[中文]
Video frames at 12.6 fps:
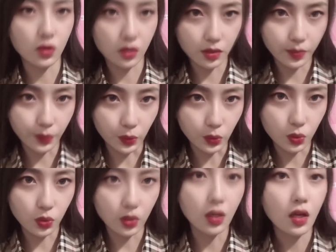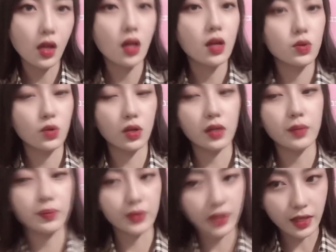比如说主教练不
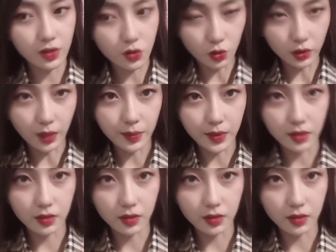在的时候，他们。